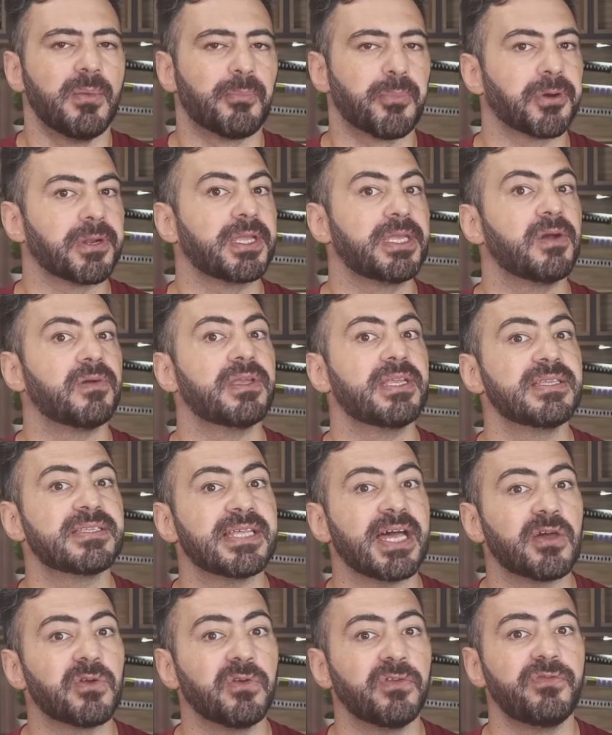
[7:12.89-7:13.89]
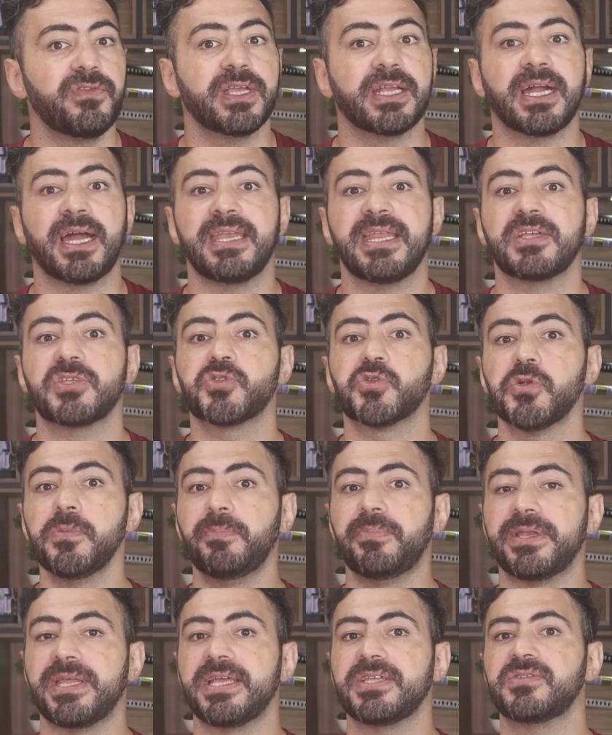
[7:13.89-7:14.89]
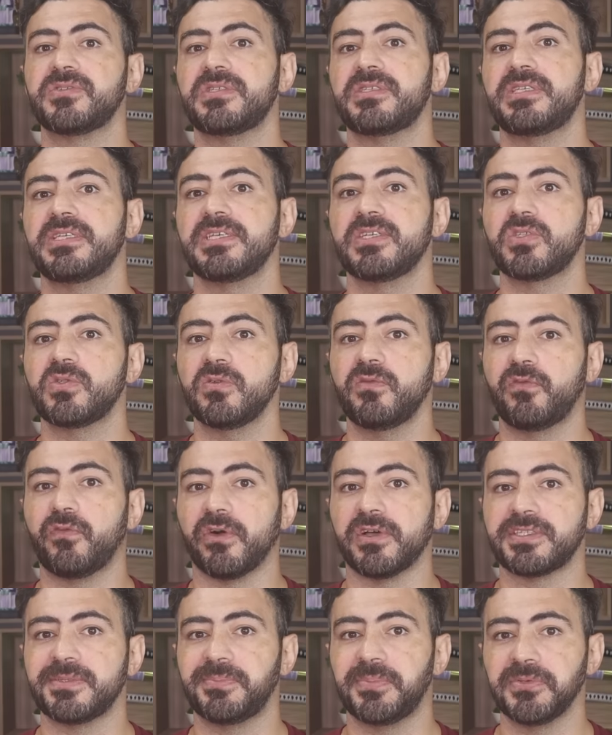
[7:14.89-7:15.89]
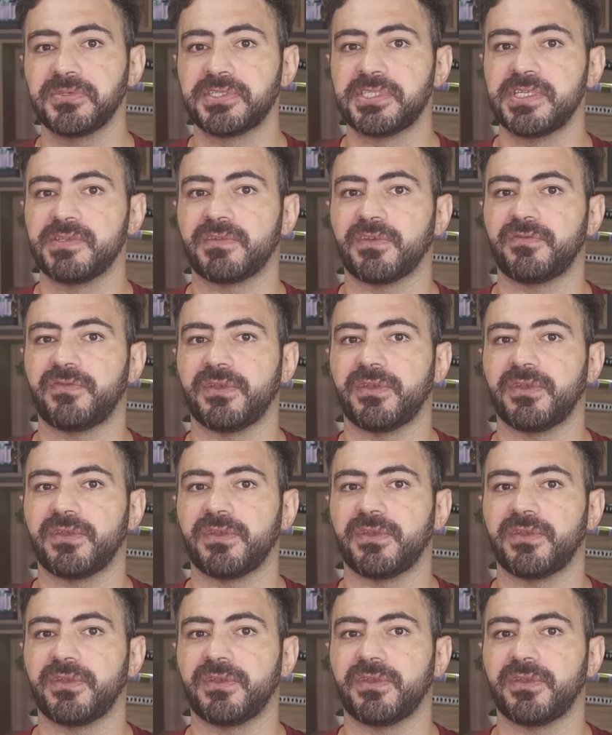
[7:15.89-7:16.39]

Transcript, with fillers: porque o Kizaru ficaria surpreso se isso fosse possível.